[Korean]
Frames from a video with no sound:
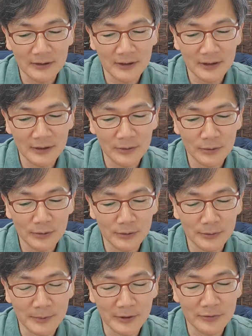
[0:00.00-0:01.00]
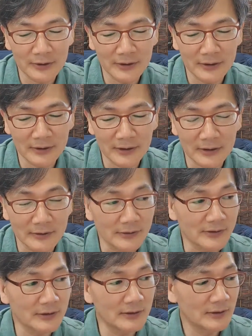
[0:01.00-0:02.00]
군인들이 또
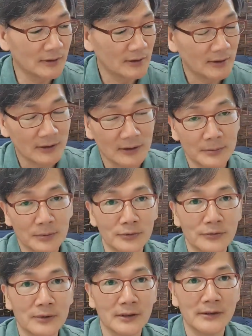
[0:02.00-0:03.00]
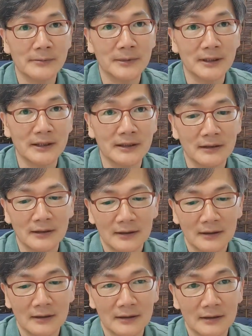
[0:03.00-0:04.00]
배출되었다는 것을 어, 볼 수가 있습니다.